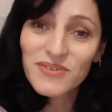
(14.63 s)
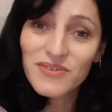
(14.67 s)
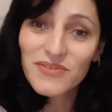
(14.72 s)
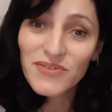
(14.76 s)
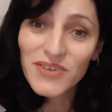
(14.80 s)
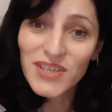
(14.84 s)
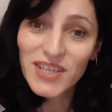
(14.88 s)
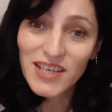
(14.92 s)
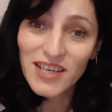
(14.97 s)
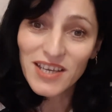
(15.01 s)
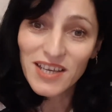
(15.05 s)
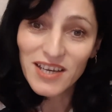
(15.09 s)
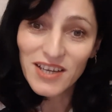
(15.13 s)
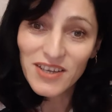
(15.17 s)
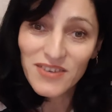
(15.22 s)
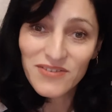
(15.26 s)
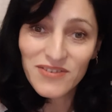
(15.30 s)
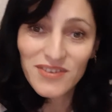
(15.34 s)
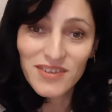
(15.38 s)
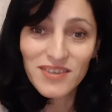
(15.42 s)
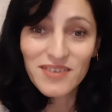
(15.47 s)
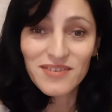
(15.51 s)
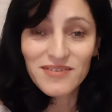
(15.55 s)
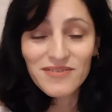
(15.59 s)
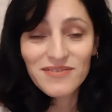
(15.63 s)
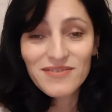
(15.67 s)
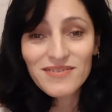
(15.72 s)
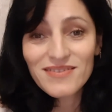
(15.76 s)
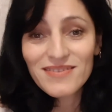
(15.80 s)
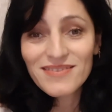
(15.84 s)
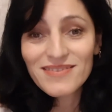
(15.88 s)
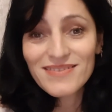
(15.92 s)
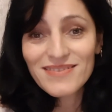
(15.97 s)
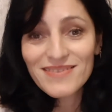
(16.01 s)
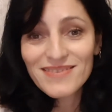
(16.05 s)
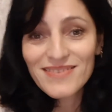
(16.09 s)
фотографии,
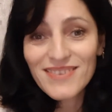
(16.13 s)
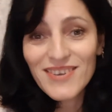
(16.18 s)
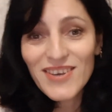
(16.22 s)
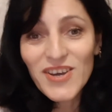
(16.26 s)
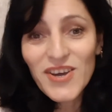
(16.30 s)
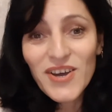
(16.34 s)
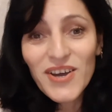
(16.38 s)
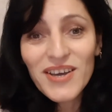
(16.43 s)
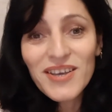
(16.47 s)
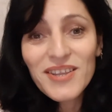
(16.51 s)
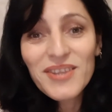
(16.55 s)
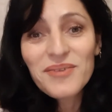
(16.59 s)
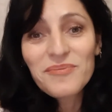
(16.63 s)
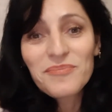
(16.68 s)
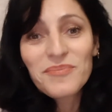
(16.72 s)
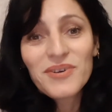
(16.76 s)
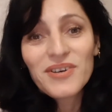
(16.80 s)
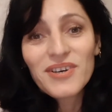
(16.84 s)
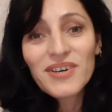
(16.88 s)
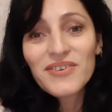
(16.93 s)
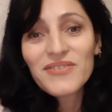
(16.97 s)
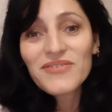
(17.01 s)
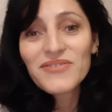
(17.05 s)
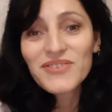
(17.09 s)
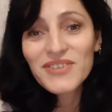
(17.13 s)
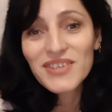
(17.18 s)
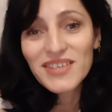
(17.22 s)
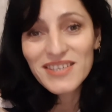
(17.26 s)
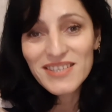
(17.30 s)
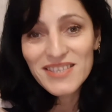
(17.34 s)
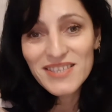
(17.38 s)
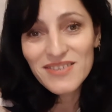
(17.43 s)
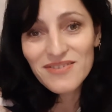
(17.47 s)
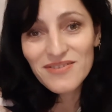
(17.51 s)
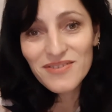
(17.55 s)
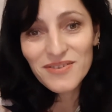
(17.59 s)
какая она была в
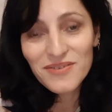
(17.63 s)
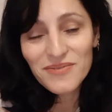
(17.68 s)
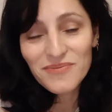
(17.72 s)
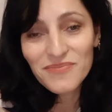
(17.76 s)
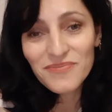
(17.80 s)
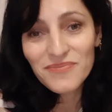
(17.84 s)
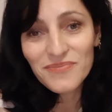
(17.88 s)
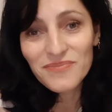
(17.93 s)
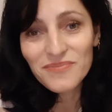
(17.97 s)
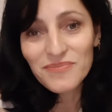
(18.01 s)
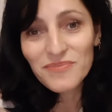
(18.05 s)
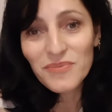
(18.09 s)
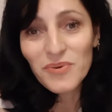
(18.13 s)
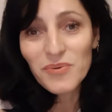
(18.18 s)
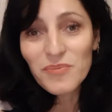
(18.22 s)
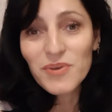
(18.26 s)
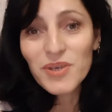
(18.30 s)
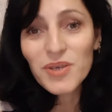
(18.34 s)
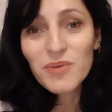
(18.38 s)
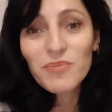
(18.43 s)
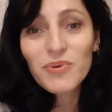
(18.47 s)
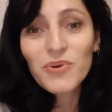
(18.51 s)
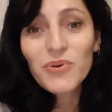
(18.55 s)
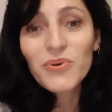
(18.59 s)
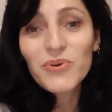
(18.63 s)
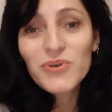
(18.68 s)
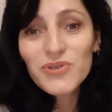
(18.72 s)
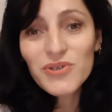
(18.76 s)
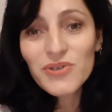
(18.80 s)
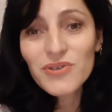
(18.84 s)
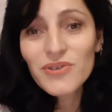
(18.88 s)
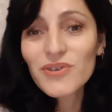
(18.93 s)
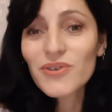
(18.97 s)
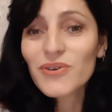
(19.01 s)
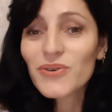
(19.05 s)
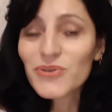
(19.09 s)
детстве. Мы ну, по тебе
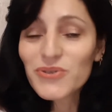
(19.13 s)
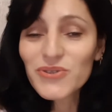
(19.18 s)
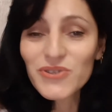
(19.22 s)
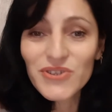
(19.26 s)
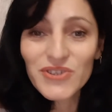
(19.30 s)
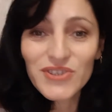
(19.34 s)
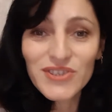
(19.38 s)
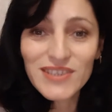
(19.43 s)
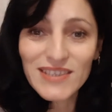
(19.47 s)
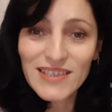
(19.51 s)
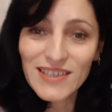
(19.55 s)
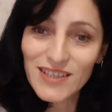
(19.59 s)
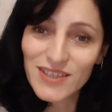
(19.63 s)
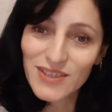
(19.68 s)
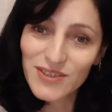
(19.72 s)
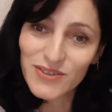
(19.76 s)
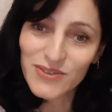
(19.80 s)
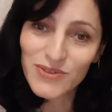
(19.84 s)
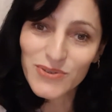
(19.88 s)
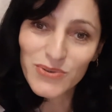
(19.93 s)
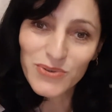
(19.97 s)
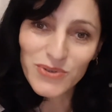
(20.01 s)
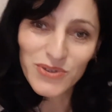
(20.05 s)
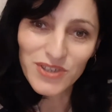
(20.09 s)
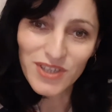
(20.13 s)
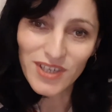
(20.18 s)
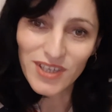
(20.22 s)
очень-очень сильно скучаем.